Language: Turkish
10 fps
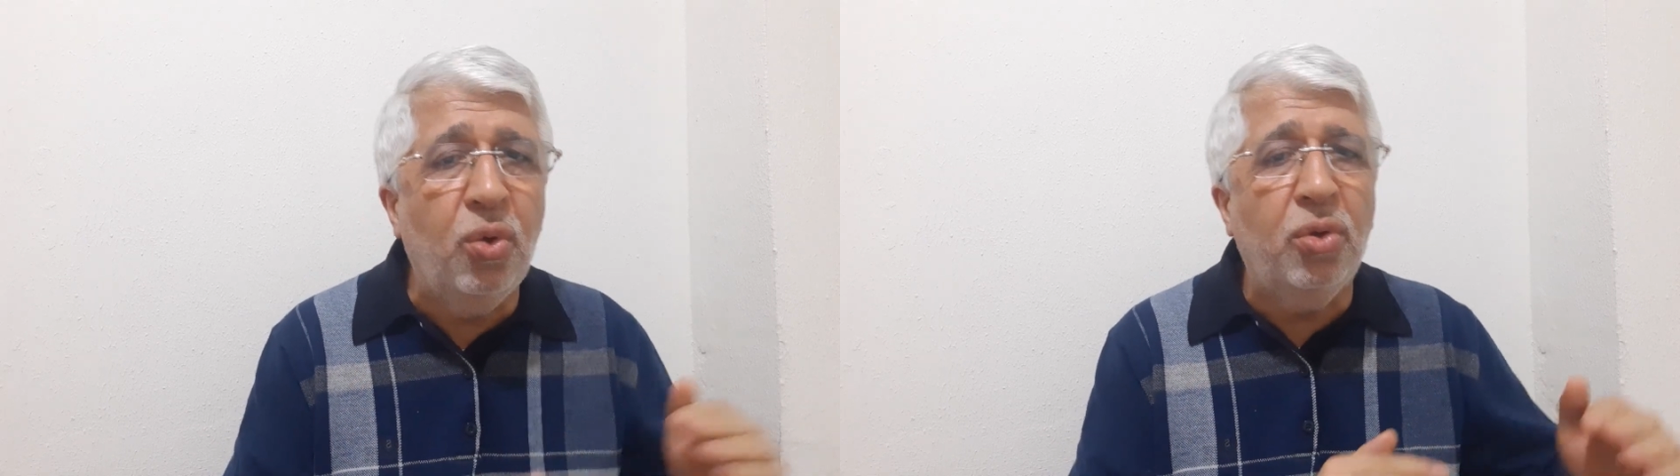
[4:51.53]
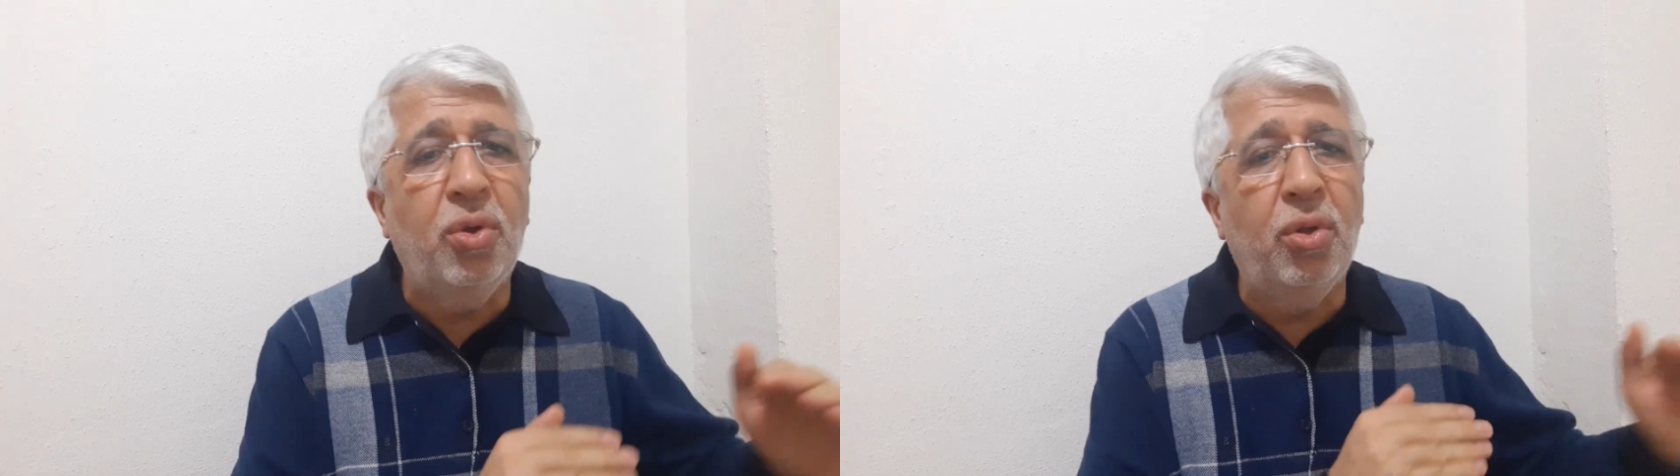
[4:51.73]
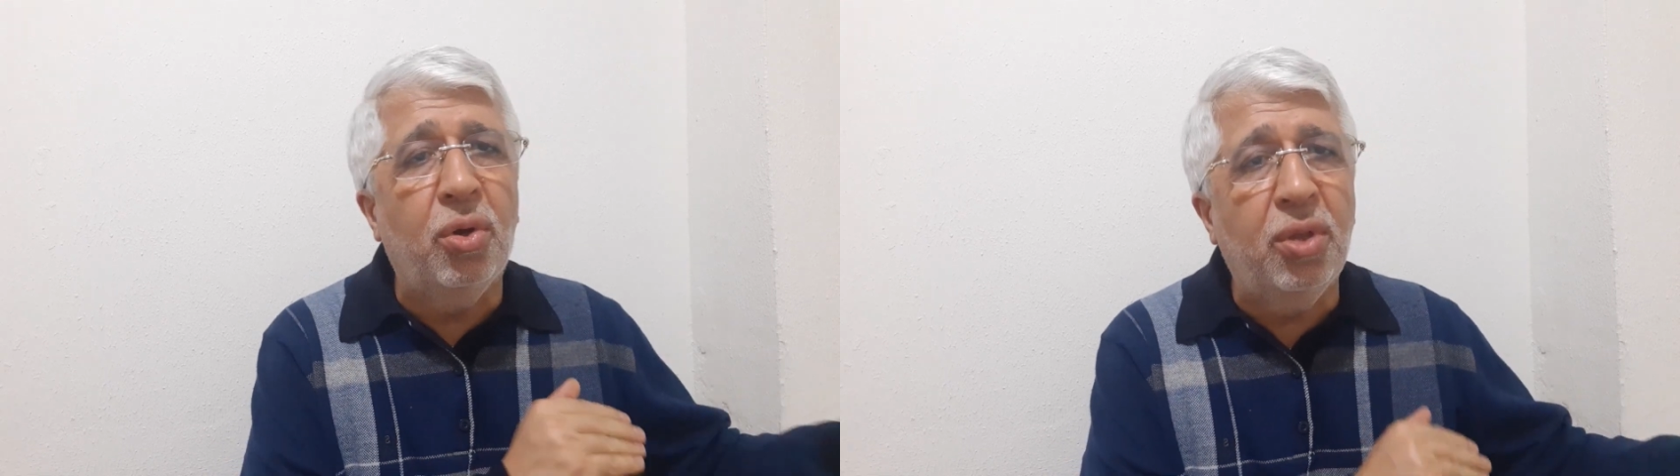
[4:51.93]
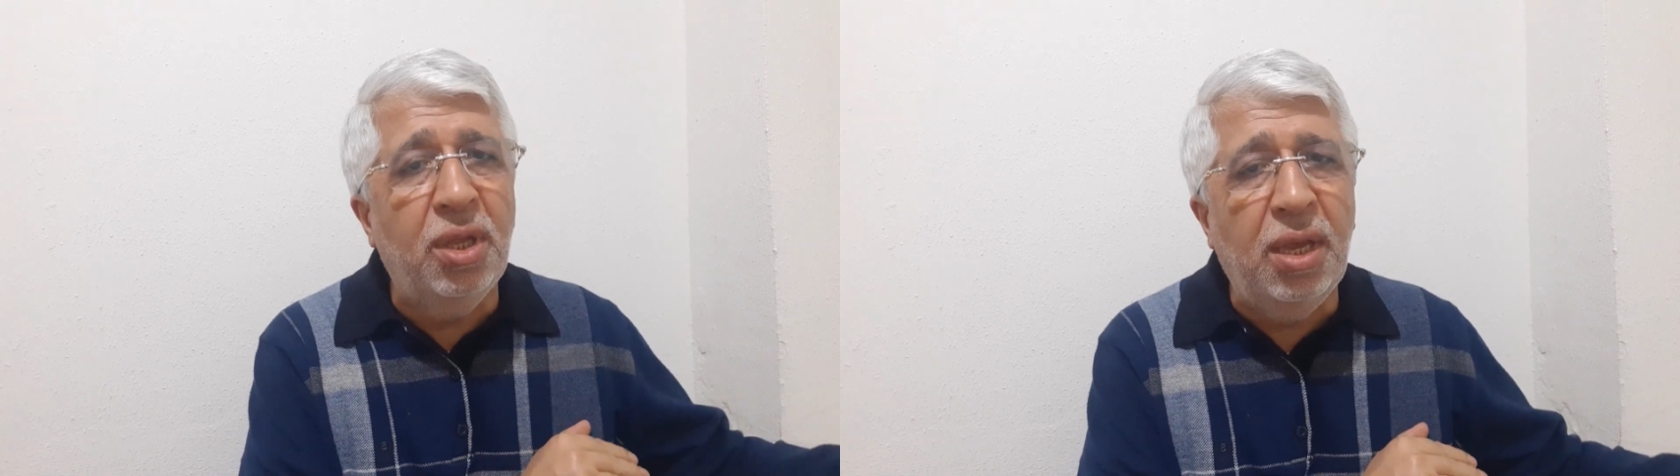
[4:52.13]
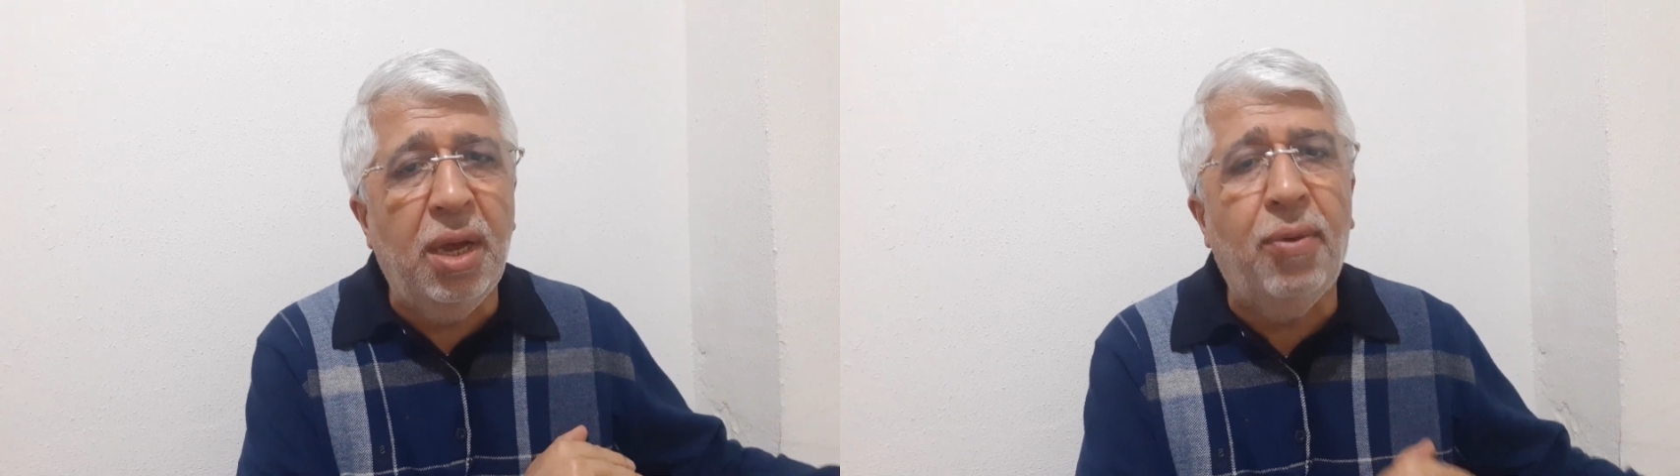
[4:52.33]
nokta nokta
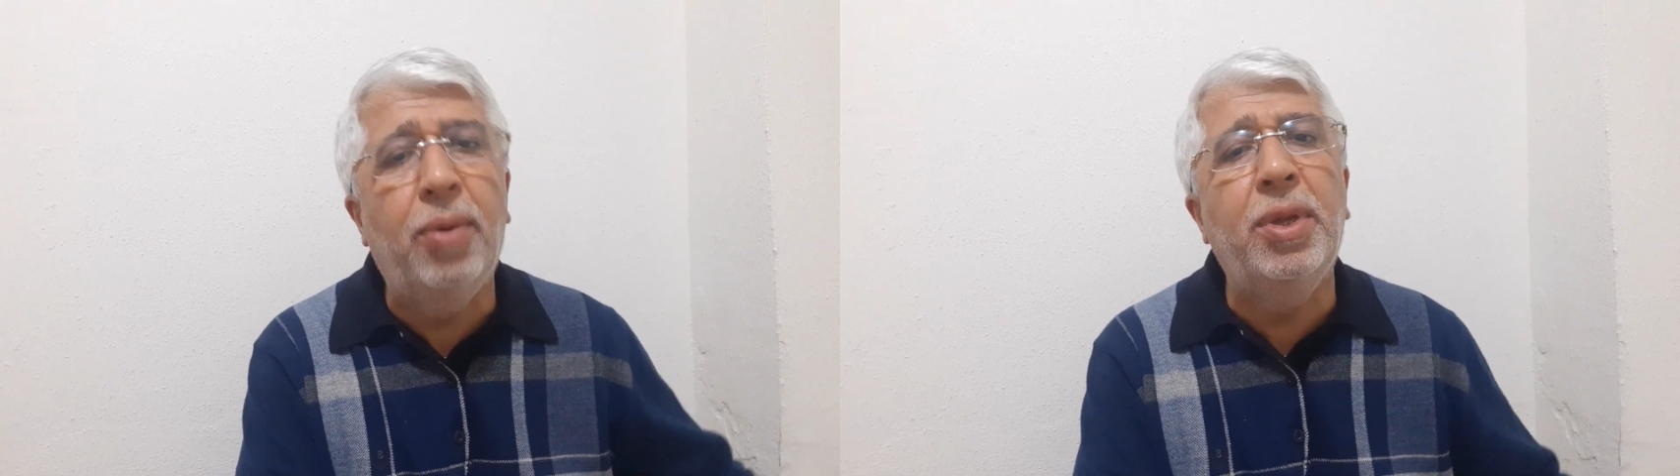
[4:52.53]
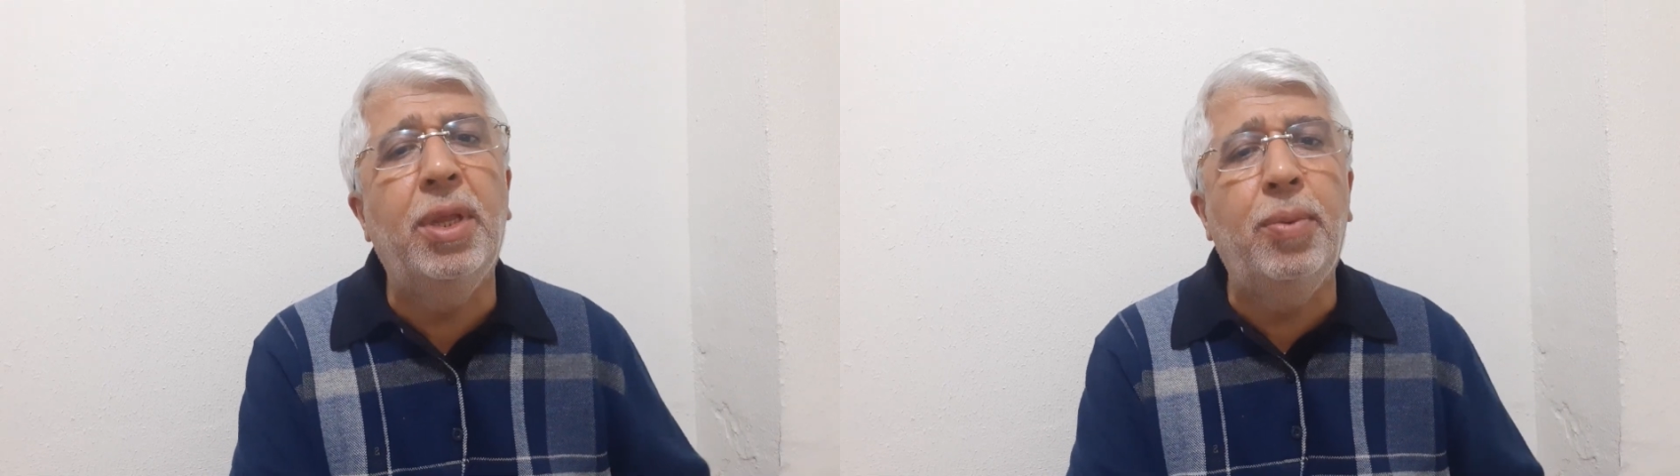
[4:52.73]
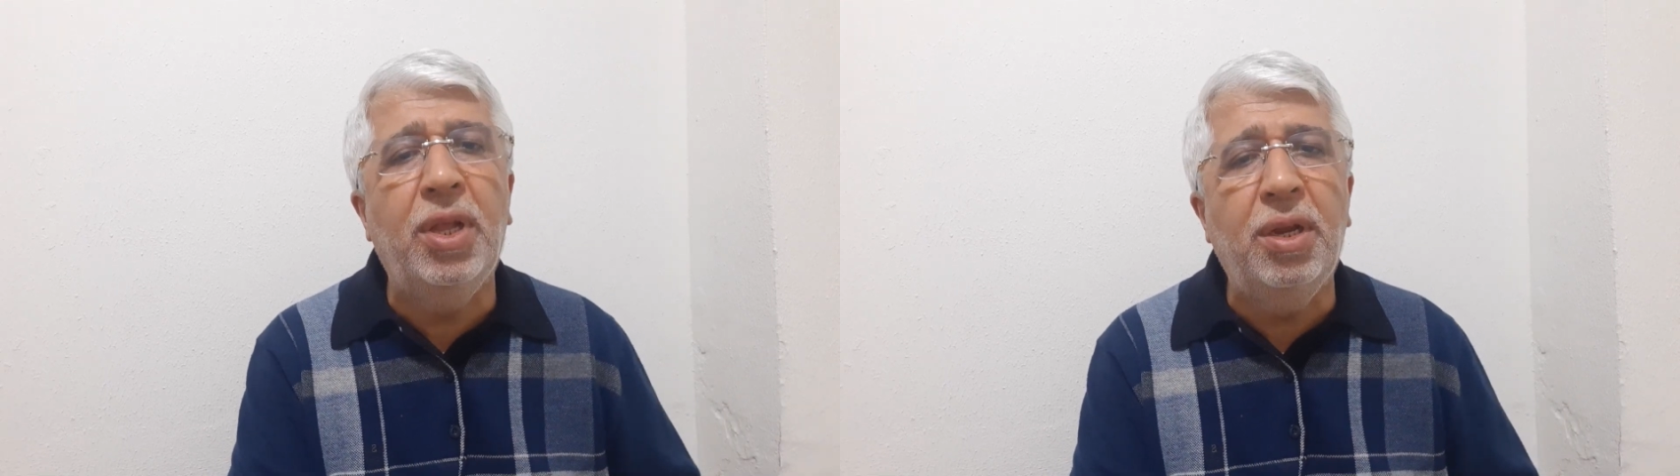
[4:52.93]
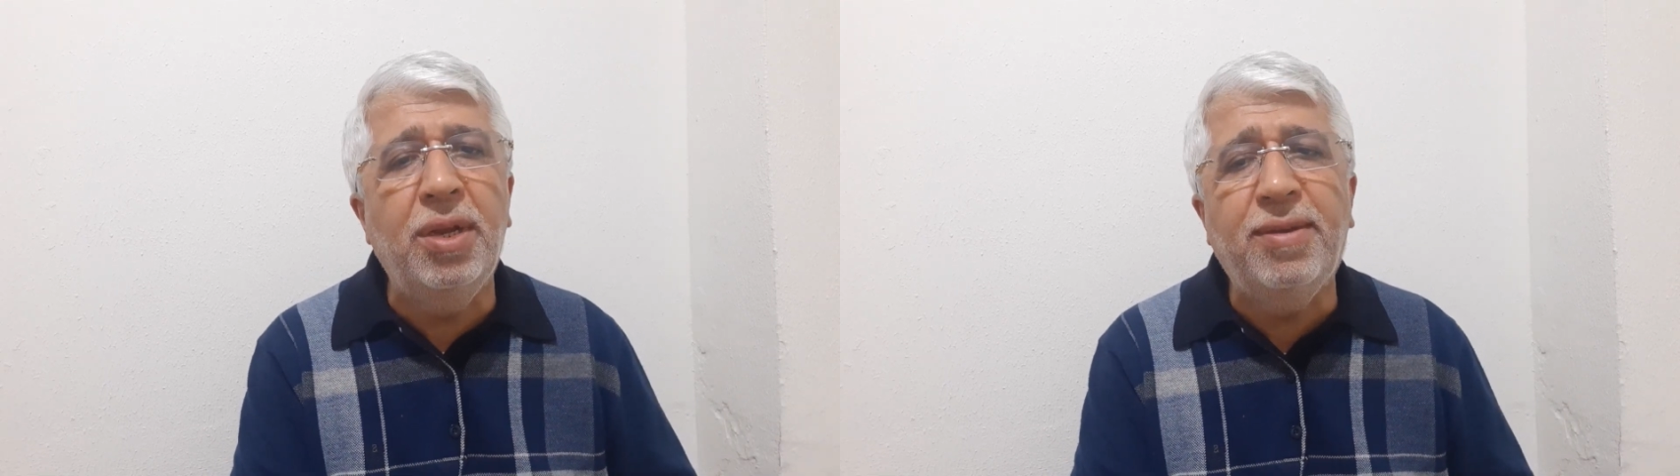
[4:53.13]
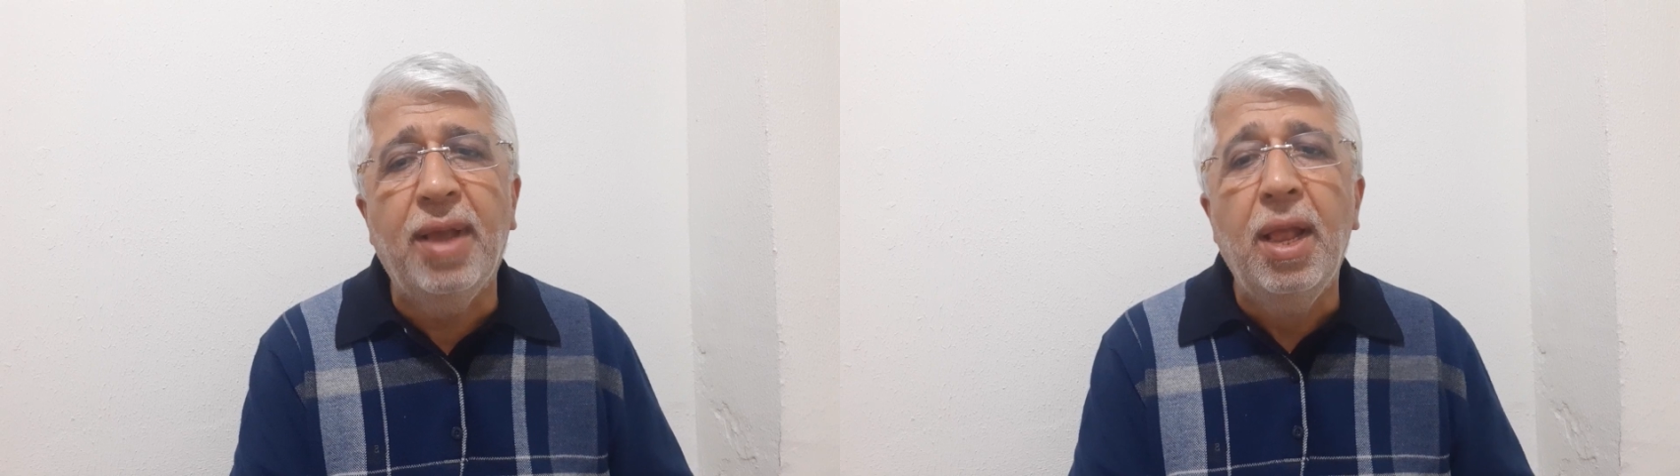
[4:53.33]
devam edebiliriz.